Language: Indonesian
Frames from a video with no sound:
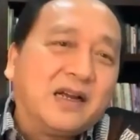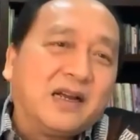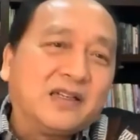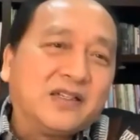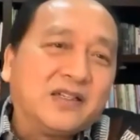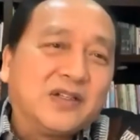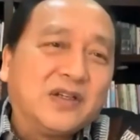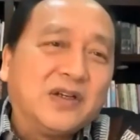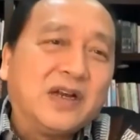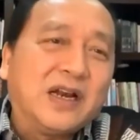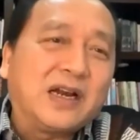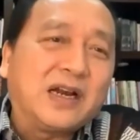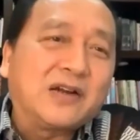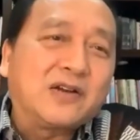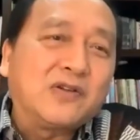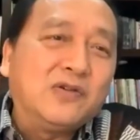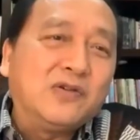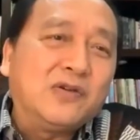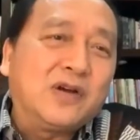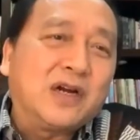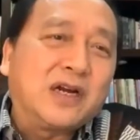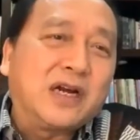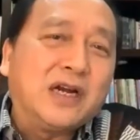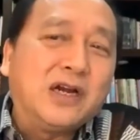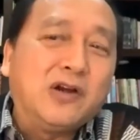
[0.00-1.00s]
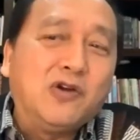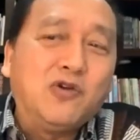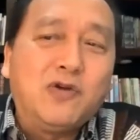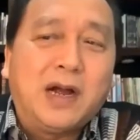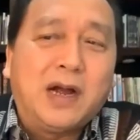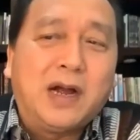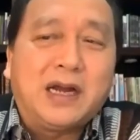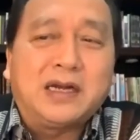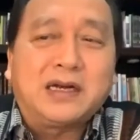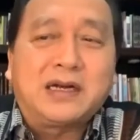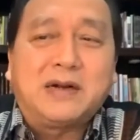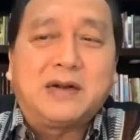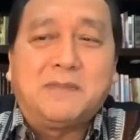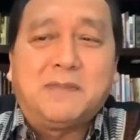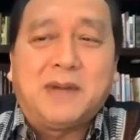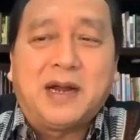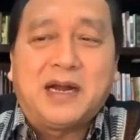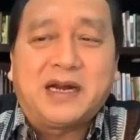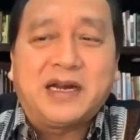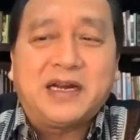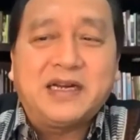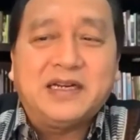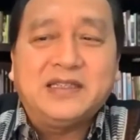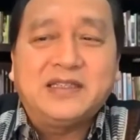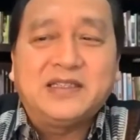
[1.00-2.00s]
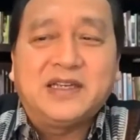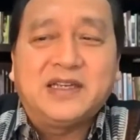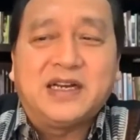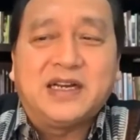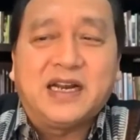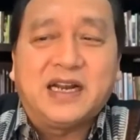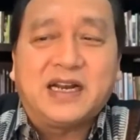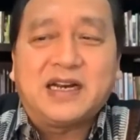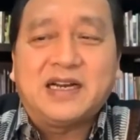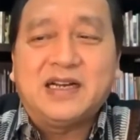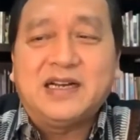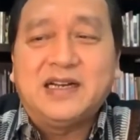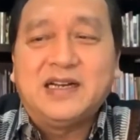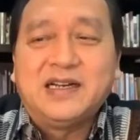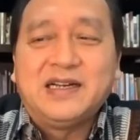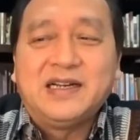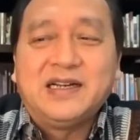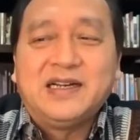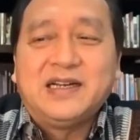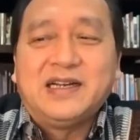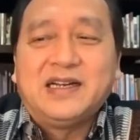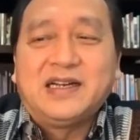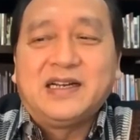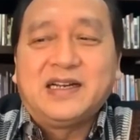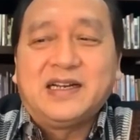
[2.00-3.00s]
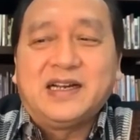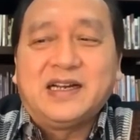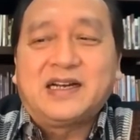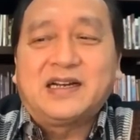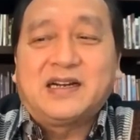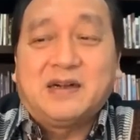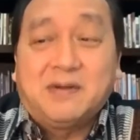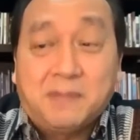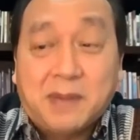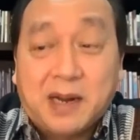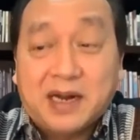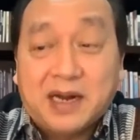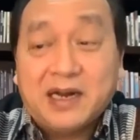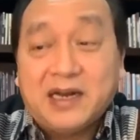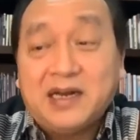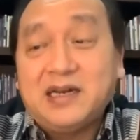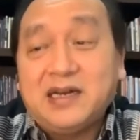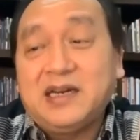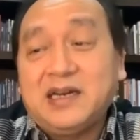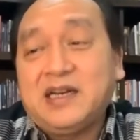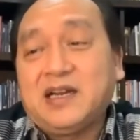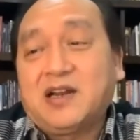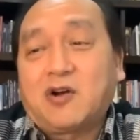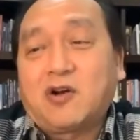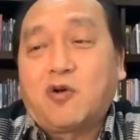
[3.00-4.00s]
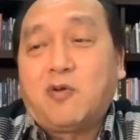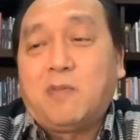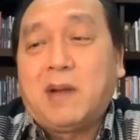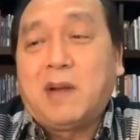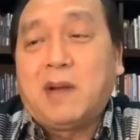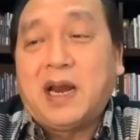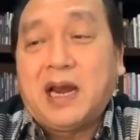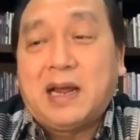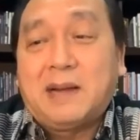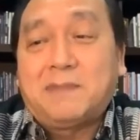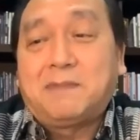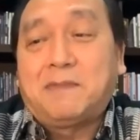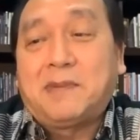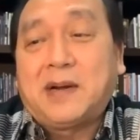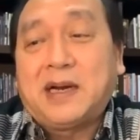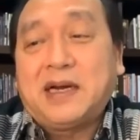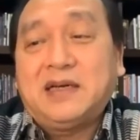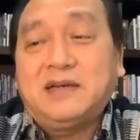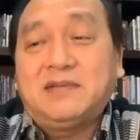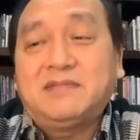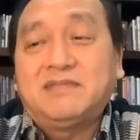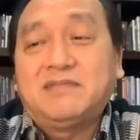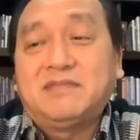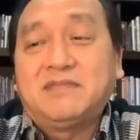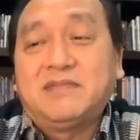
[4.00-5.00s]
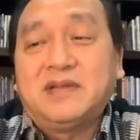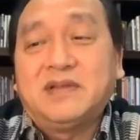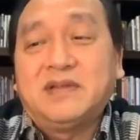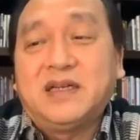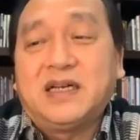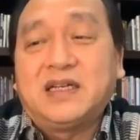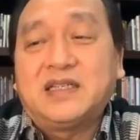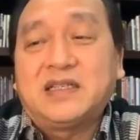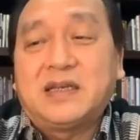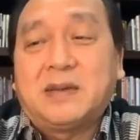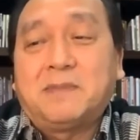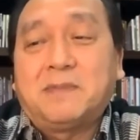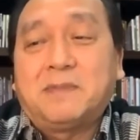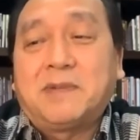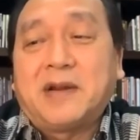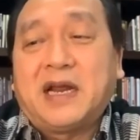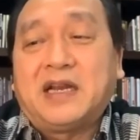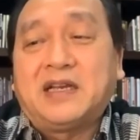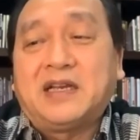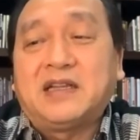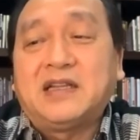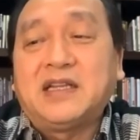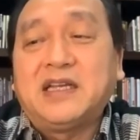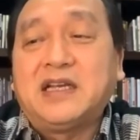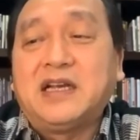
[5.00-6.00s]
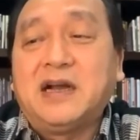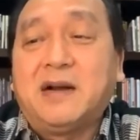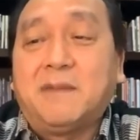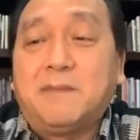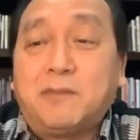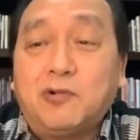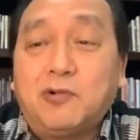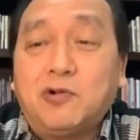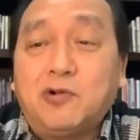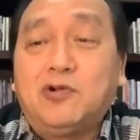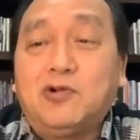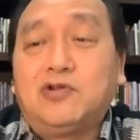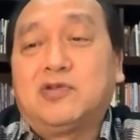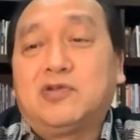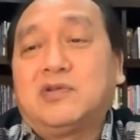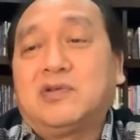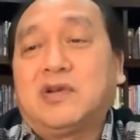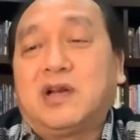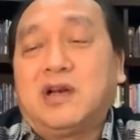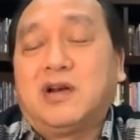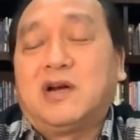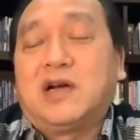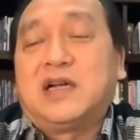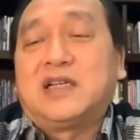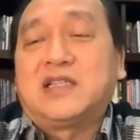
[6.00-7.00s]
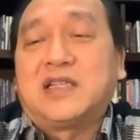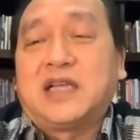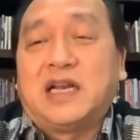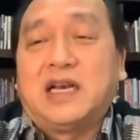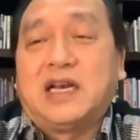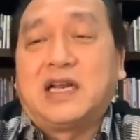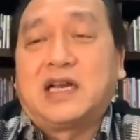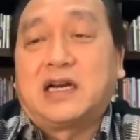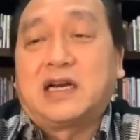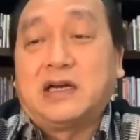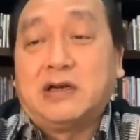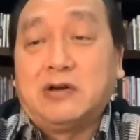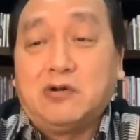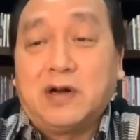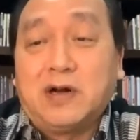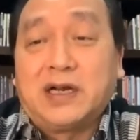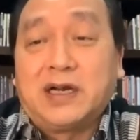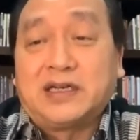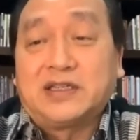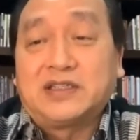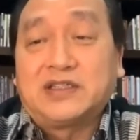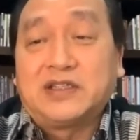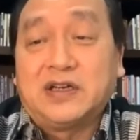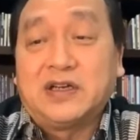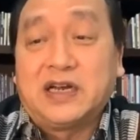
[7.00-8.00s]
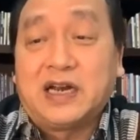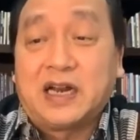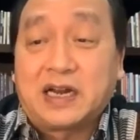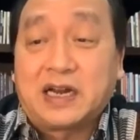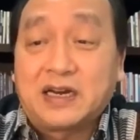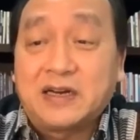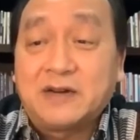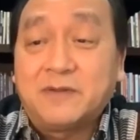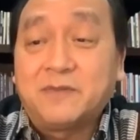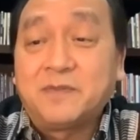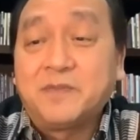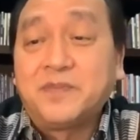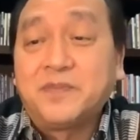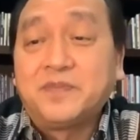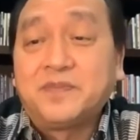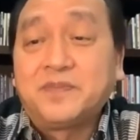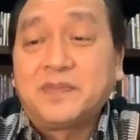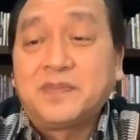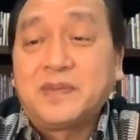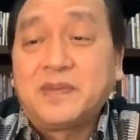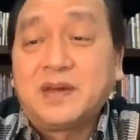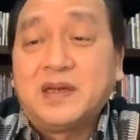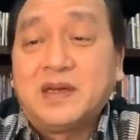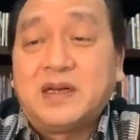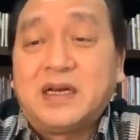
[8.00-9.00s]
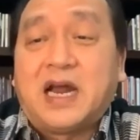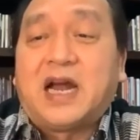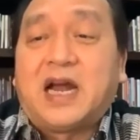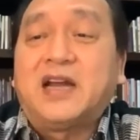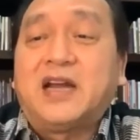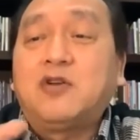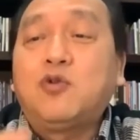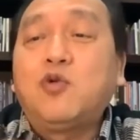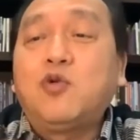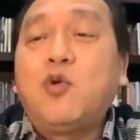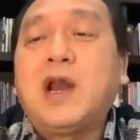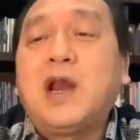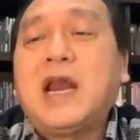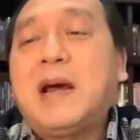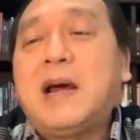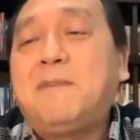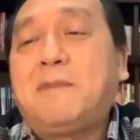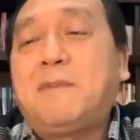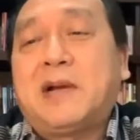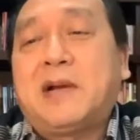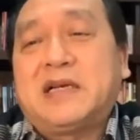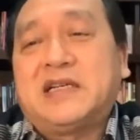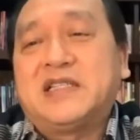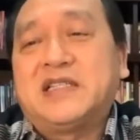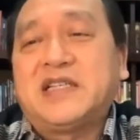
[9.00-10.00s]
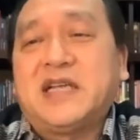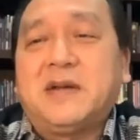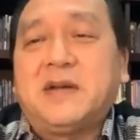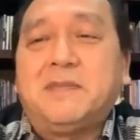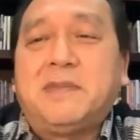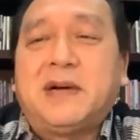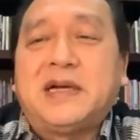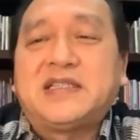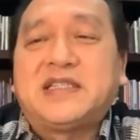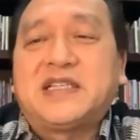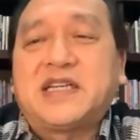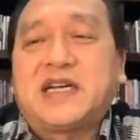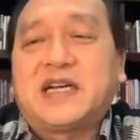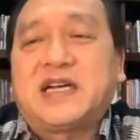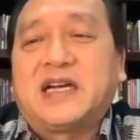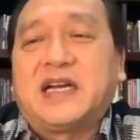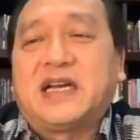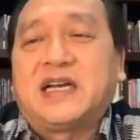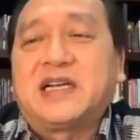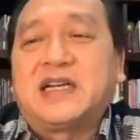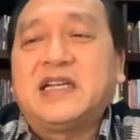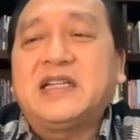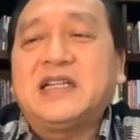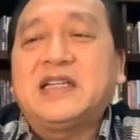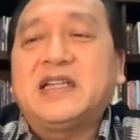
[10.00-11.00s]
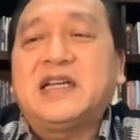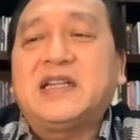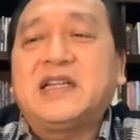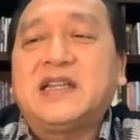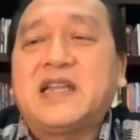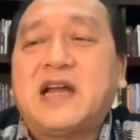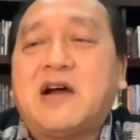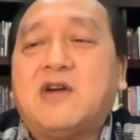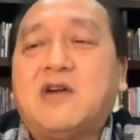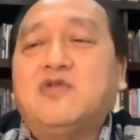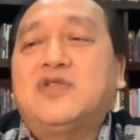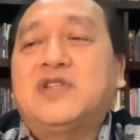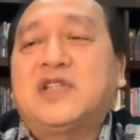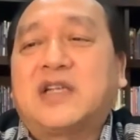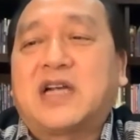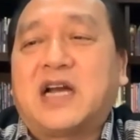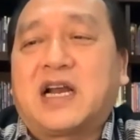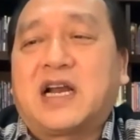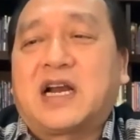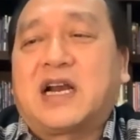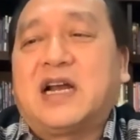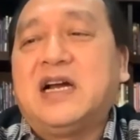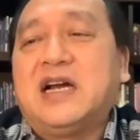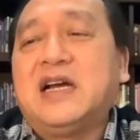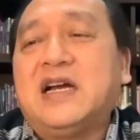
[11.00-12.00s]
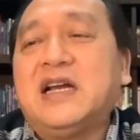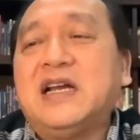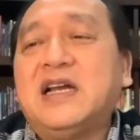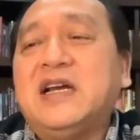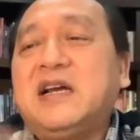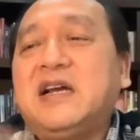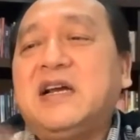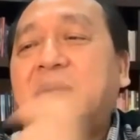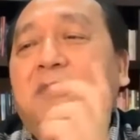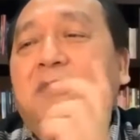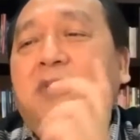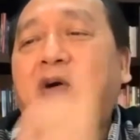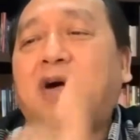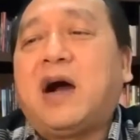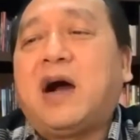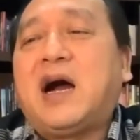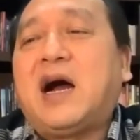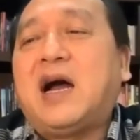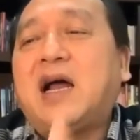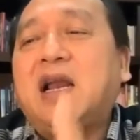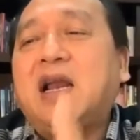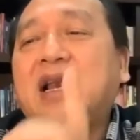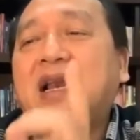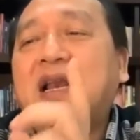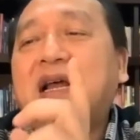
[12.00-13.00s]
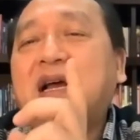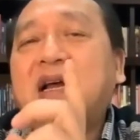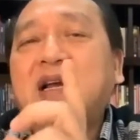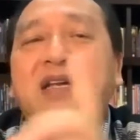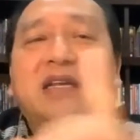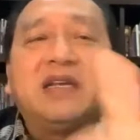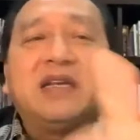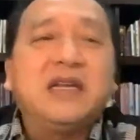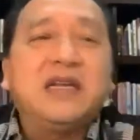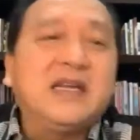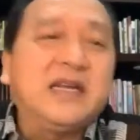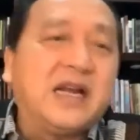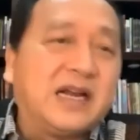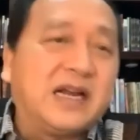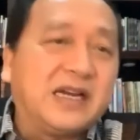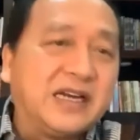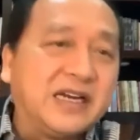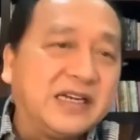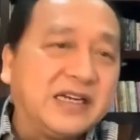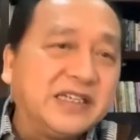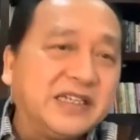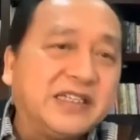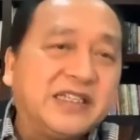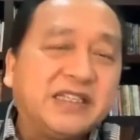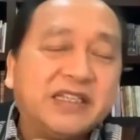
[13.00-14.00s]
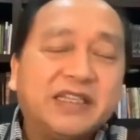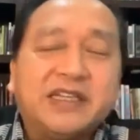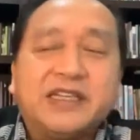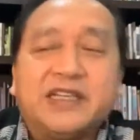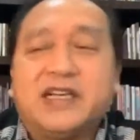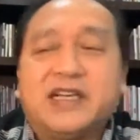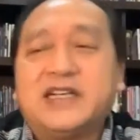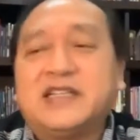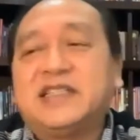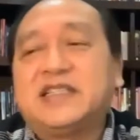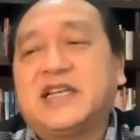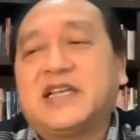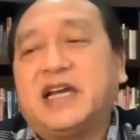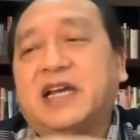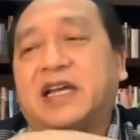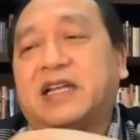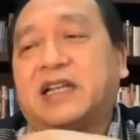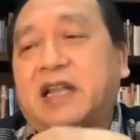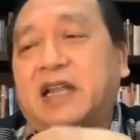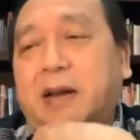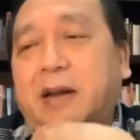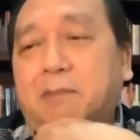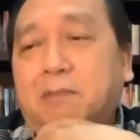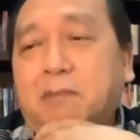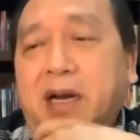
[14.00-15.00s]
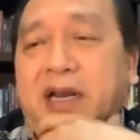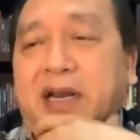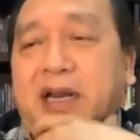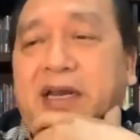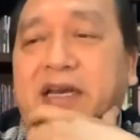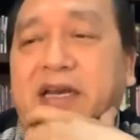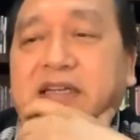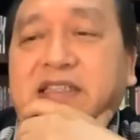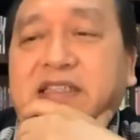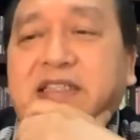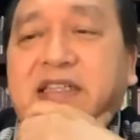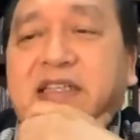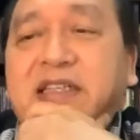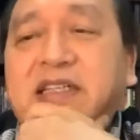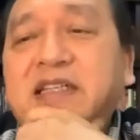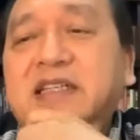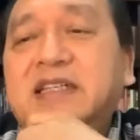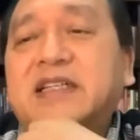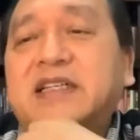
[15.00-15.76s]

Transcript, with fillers: saudaraku, renungan kemarin, saudara, ya kemarin nih Roma 8 ya sampai ayat 30 kalau nggak salah renungan saudara Nah, ayat 28 saya bacakan. Kita tahu sekarang bahwa Allah ini nggak ada di sini ya, saya tambahin aja.